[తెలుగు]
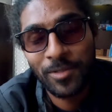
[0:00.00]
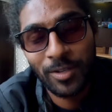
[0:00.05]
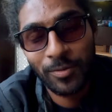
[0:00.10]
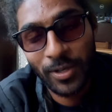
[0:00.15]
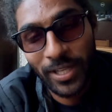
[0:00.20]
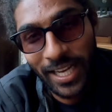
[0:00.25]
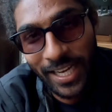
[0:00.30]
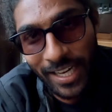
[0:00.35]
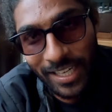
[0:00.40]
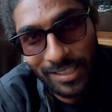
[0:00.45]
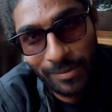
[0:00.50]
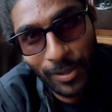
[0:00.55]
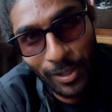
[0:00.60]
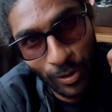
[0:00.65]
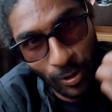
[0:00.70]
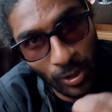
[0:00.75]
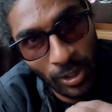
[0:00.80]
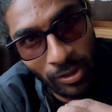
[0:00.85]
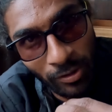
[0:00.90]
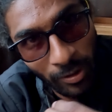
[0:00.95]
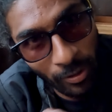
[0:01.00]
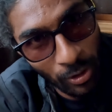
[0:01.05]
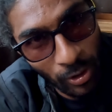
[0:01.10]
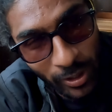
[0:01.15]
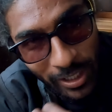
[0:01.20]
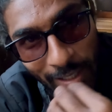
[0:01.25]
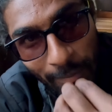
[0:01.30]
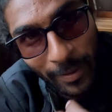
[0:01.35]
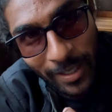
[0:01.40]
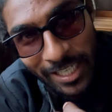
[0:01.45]
ఇప్పుడు ఎక్కడైతే మనం ఉన్నాం
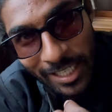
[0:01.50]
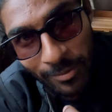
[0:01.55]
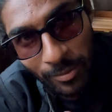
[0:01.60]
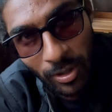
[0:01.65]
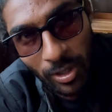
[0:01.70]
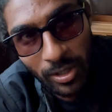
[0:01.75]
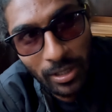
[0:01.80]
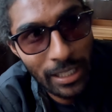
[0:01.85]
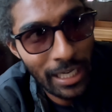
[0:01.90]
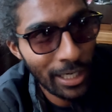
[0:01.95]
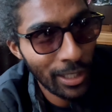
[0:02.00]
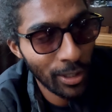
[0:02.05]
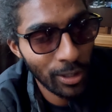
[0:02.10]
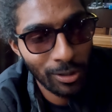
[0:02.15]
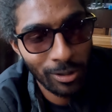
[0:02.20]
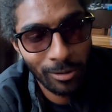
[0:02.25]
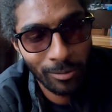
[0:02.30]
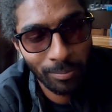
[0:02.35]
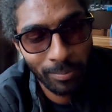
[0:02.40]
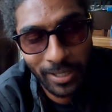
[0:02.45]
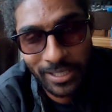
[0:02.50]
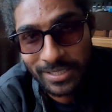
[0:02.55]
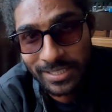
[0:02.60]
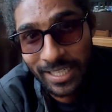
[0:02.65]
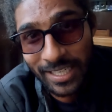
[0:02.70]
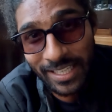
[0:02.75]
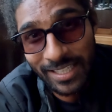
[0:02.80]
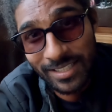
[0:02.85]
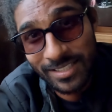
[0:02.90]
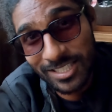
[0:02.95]
హోటల్ పండింలో దాంట్లో
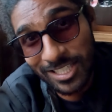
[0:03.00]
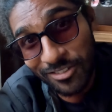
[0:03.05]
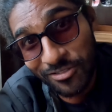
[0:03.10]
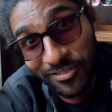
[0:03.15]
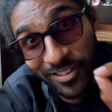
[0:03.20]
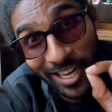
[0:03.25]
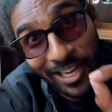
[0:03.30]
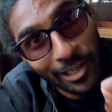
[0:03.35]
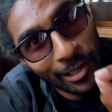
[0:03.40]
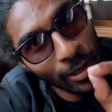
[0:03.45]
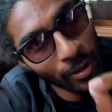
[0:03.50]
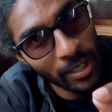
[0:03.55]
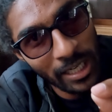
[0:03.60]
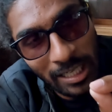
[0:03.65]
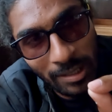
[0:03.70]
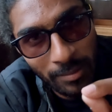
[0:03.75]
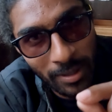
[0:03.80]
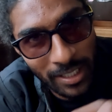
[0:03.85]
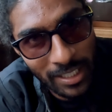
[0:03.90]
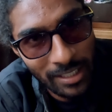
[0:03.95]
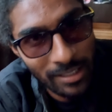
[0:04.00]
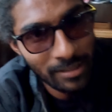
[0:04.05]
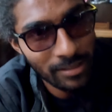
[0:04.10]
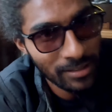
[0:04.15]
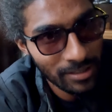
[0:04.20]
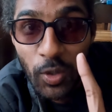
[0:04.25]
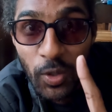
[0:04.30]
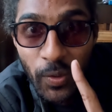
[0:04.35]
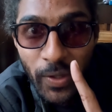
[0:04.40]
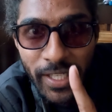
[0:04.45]
ప్రస్తుతానికి చెఫ్ ట్రైనింగ్లో ఉన్నాడు అనమాట
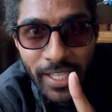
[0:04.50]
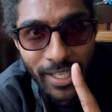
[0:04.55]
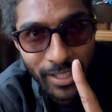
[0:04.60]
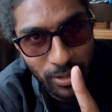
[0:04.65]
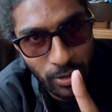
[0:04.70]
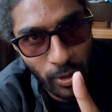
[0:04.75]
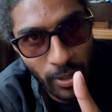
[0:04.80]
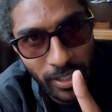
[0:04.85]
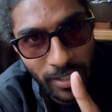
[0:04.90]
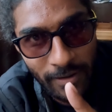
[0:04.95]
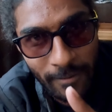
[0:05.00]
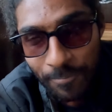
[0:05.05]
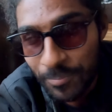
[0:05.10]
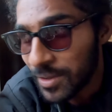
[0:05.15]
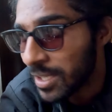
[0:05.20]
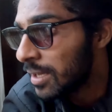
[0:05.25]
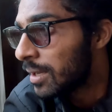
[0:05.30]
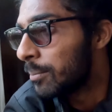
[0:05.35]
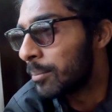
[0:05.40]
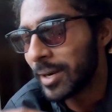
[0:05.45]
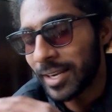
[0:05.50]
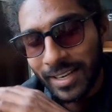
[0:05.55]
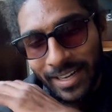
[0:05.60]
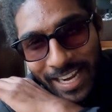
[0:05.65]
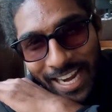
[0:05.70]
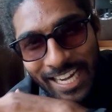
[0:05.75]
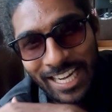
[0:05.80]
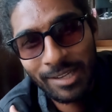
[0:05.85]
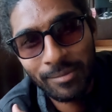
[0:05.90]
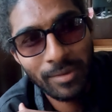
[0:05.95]
ట్వంటీ వన్ ఇయర్స్ ఓల్డ్ మనకి
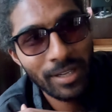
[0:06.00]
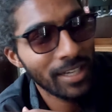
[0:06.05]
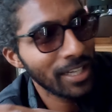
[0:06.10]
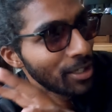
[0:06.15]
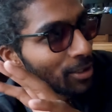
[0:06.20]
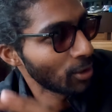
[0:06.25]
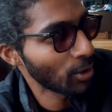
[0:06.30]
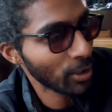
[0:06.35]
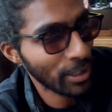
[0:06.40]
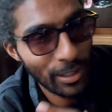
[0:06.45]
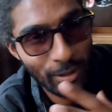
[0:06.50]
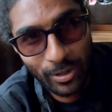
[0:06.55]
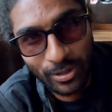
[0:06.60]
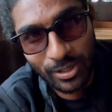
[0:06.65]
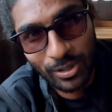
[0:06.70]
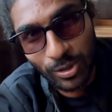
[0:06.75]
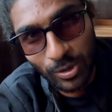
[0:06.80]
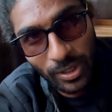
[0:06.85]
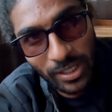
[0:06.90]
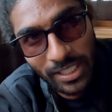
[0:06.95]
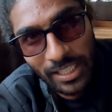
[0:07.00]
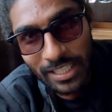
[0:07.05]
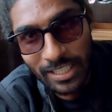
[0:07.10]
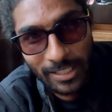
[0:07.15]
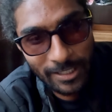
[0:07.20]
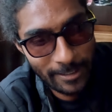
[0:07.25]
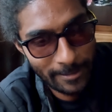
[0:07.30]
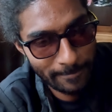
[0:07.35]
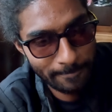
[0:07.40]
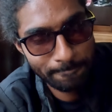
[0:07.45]
ర్యాండమ్గా నేను హోటల్ కోసం ఎదుగుతుంటే
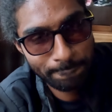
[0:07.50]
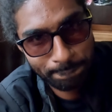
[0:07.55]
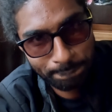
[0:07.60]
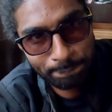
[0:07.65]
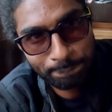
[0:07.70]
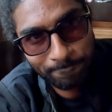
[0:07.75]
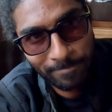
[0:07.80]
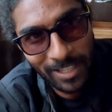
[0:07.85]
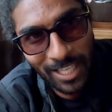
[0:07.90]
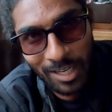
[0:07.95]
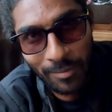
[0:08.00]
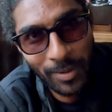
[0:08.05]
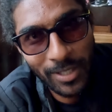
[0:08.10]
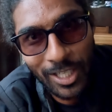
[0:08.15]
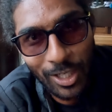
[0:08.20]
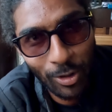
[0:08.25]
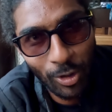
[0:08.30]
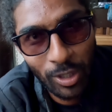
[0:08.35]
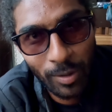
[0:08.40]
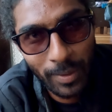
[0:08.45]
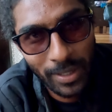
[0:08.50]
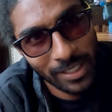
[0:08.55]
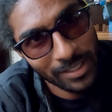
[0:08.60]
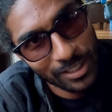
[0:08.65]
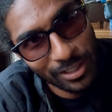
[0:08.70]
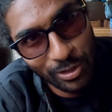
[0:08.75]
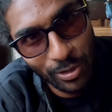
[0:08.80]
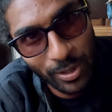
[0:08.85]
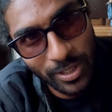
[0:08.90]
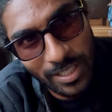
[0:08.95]
కనపడ్డ రోడ్డు మీద
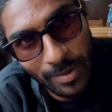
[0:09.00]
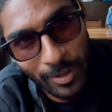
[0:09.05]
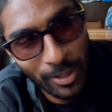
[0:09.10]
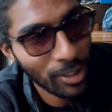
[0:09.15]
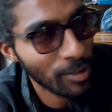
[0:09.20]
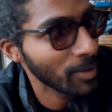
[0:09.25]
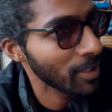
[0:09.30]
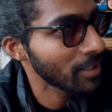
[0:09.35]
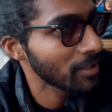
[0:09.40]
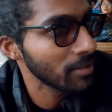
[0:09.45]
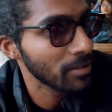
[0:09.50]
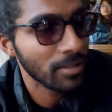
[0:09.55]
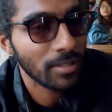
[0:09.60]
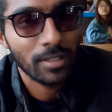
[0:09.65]
తీసుకొచ్చా మనతో పాటు